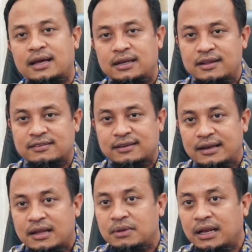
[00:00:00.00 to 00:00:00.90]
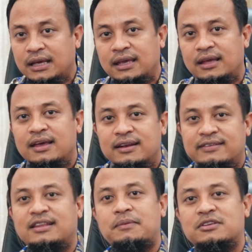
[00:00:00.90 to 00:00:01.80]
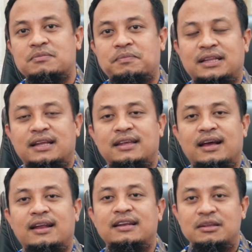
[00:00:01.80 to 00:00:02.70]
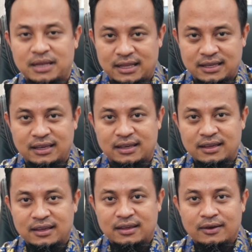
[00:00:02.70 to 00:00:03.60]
adik-adik sekalian miliki di setiap kesempatan yang dimiliki.